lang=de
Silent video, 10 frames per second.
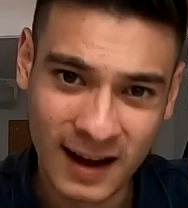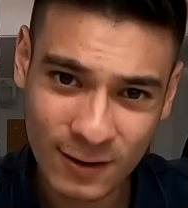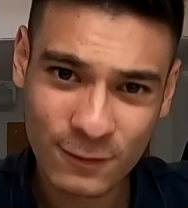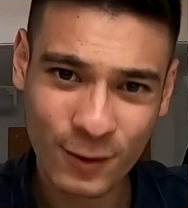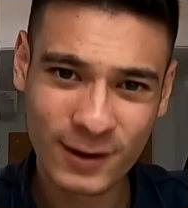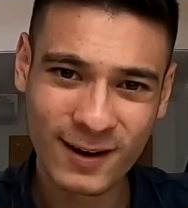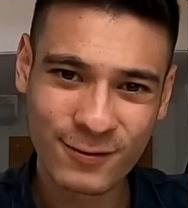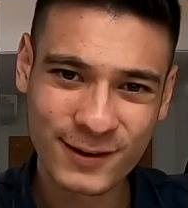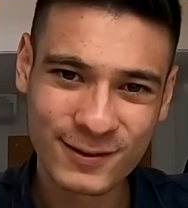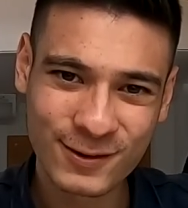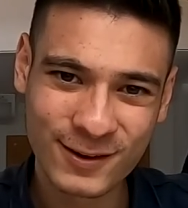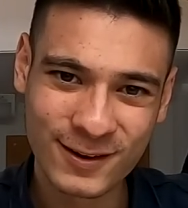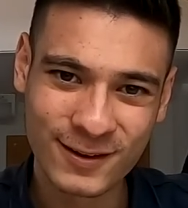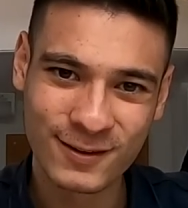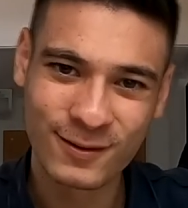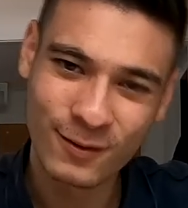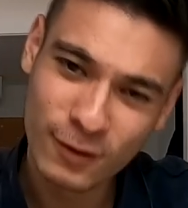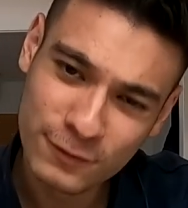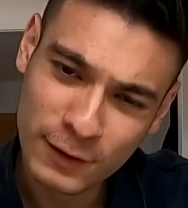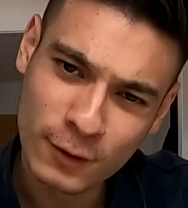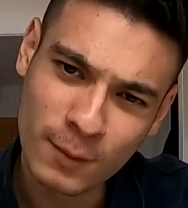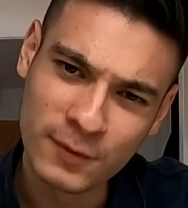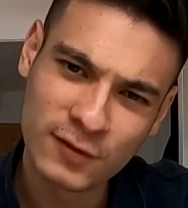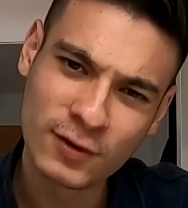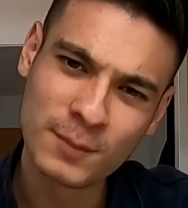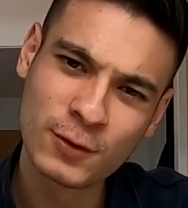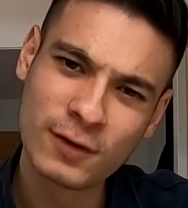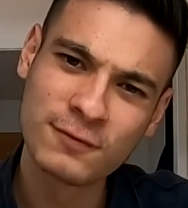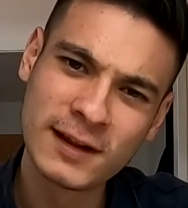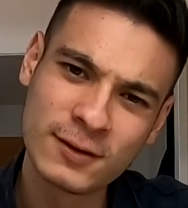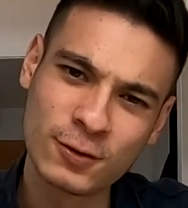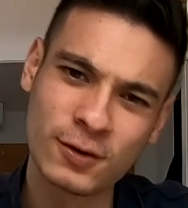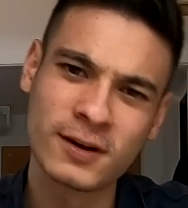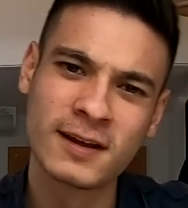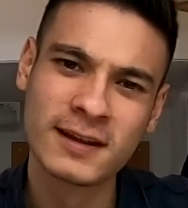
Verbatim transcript: Hallo Freunde der Aufgehen Sonne und willkommen zu einem neuen Video